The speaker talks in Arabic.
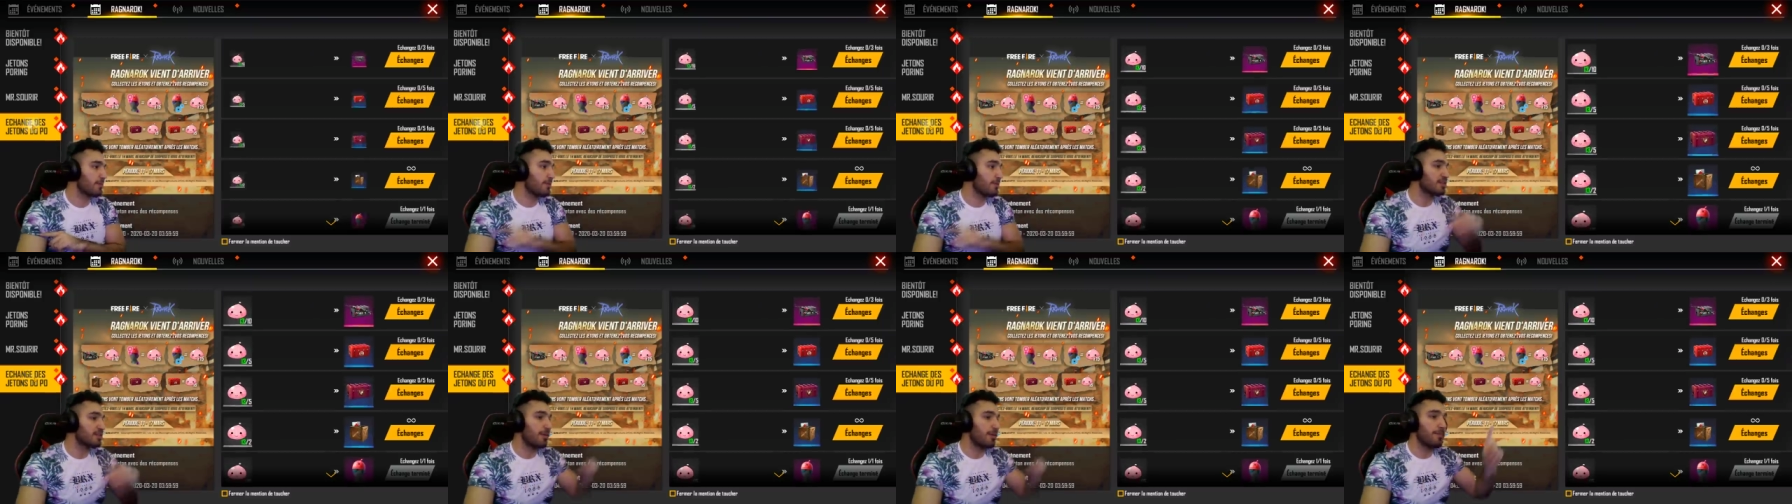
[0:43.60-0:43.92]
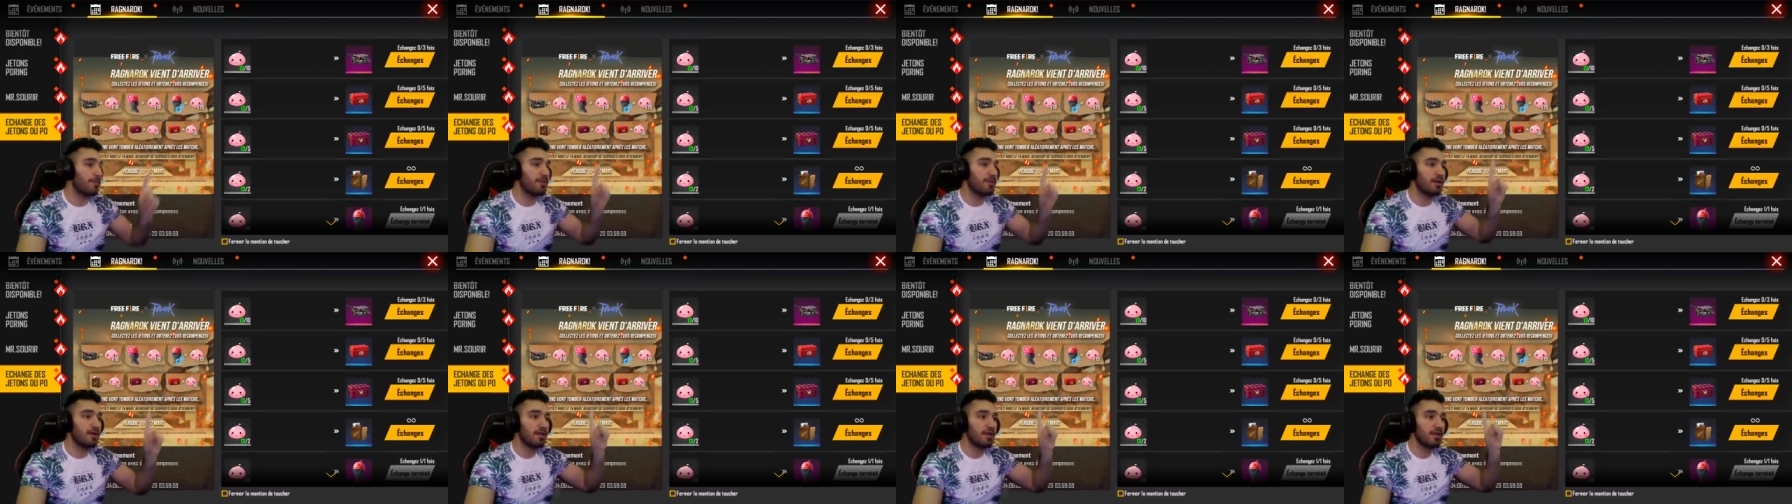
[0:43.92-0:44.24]
طبعا
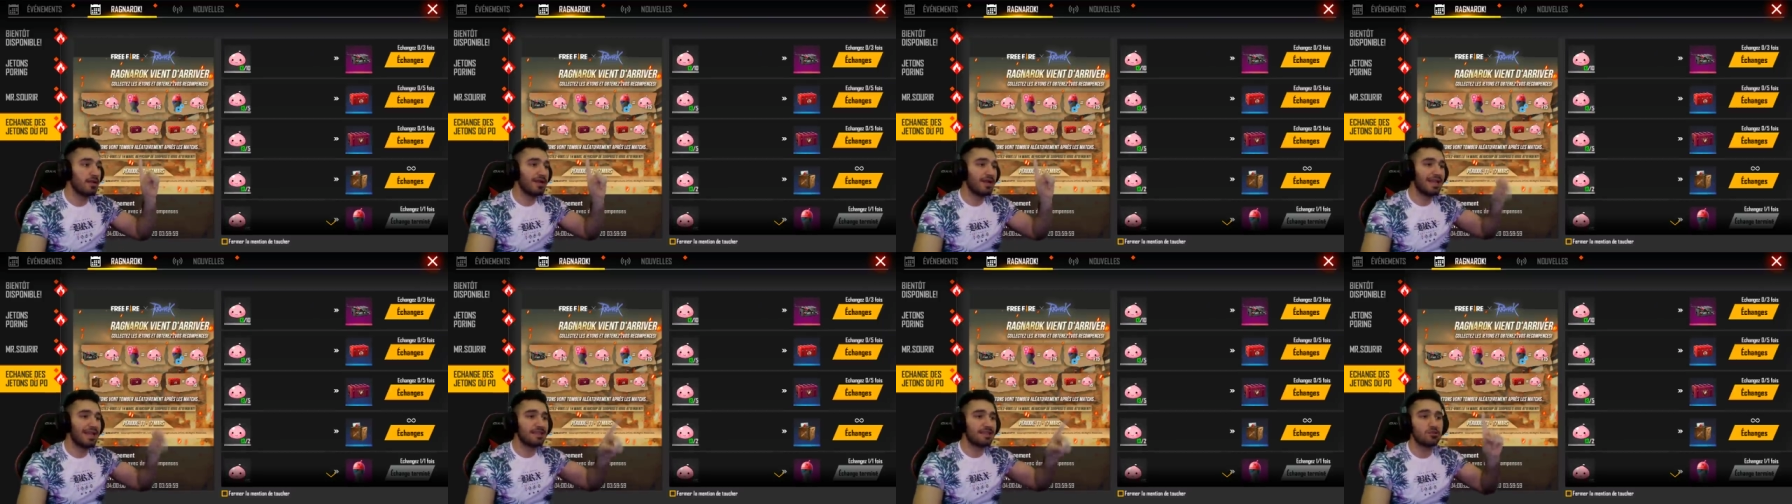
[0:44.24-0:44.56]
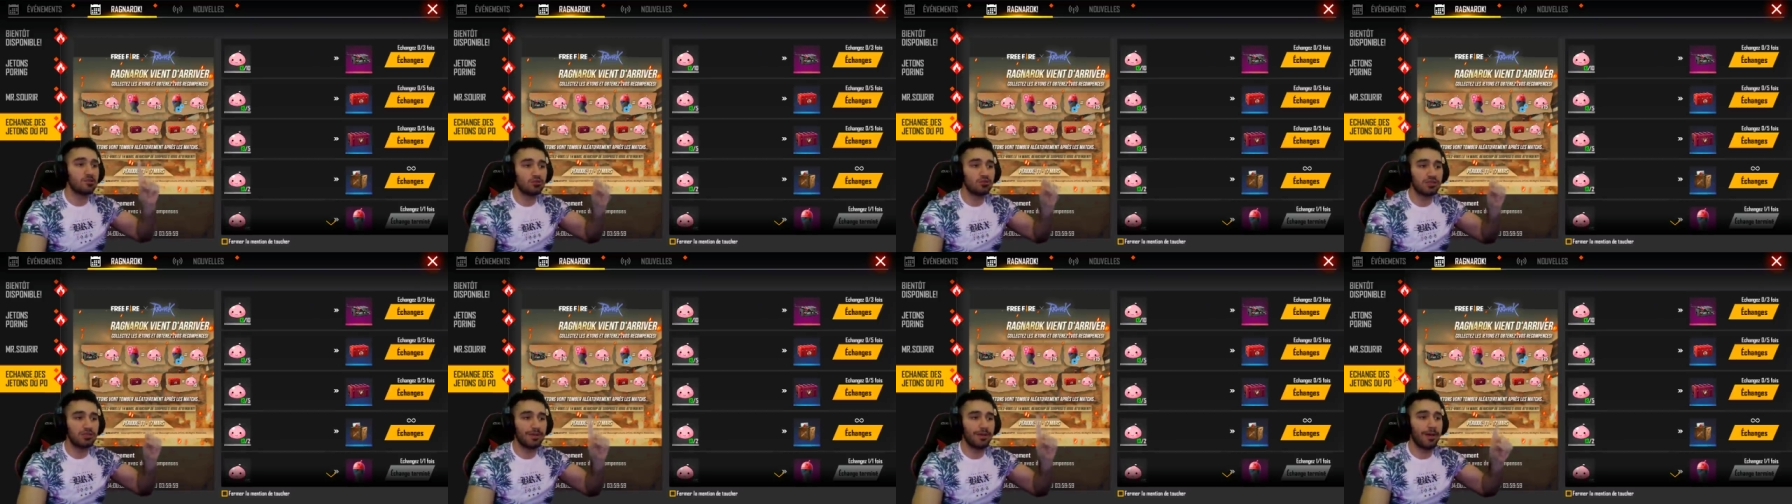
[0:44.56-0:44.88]
شباب لا
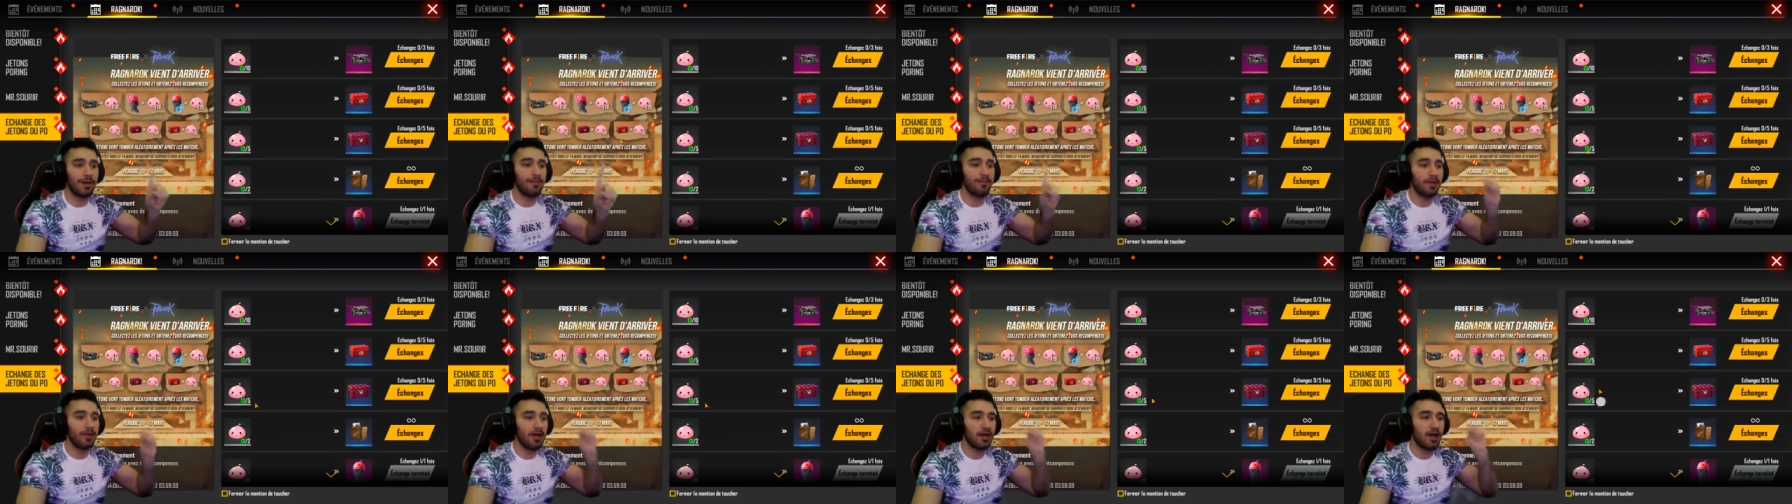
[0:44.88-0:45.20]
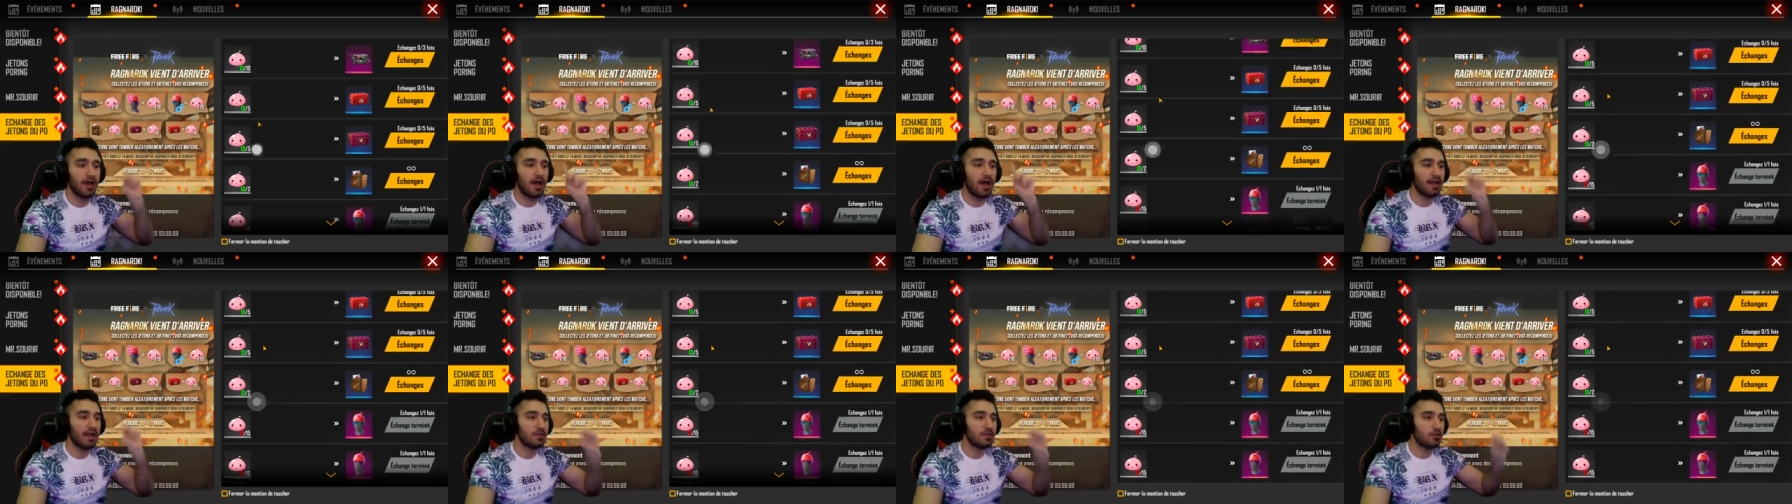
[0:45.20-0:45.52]
تنسوا شباب
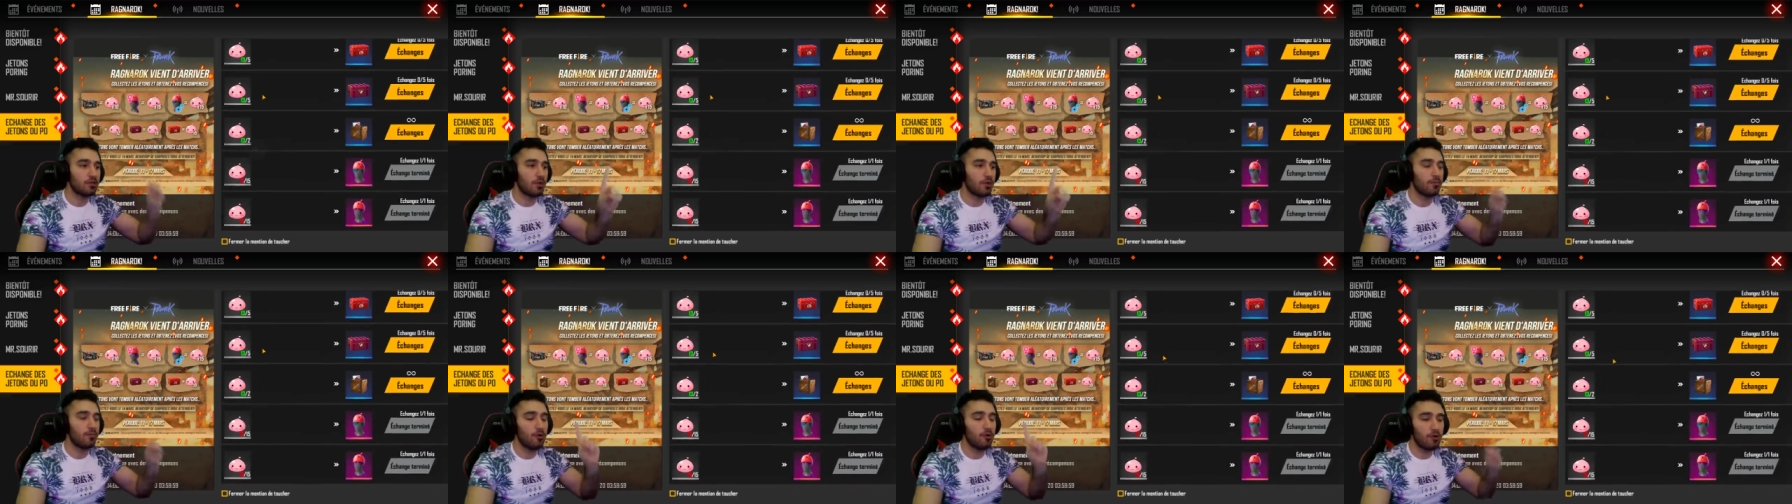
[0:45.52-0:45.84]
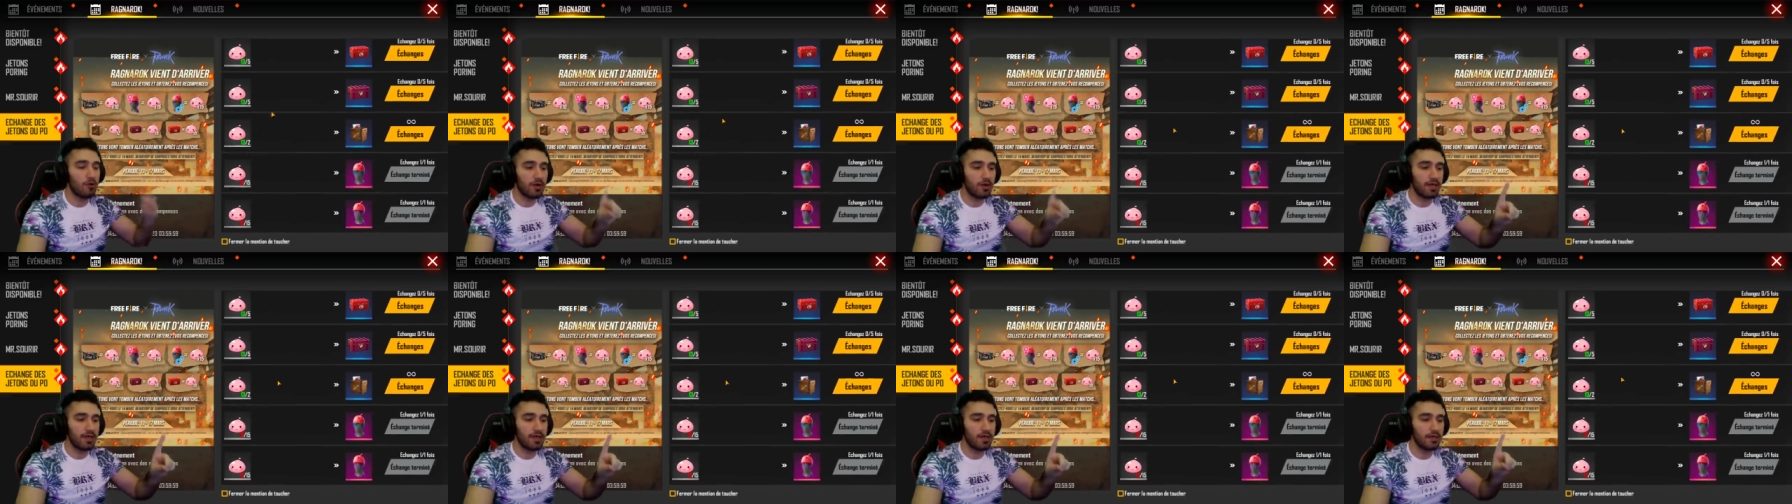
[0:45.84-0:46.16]
عندكم
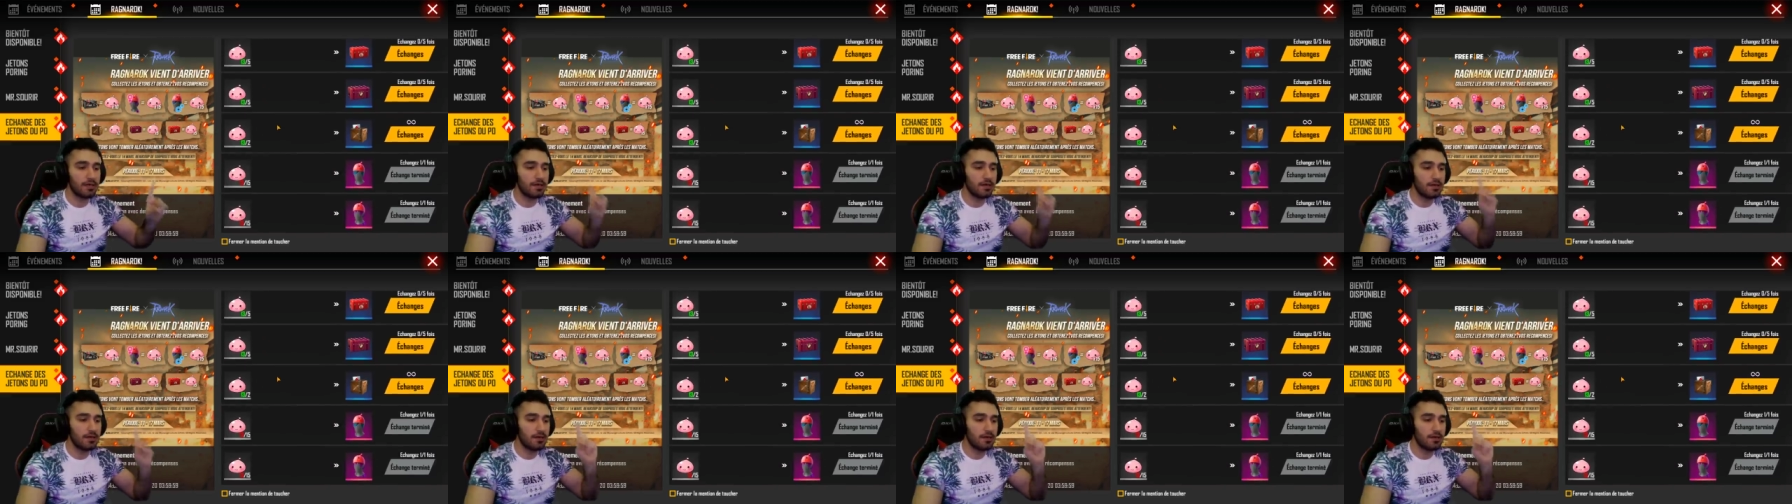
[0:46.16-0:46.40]
هنا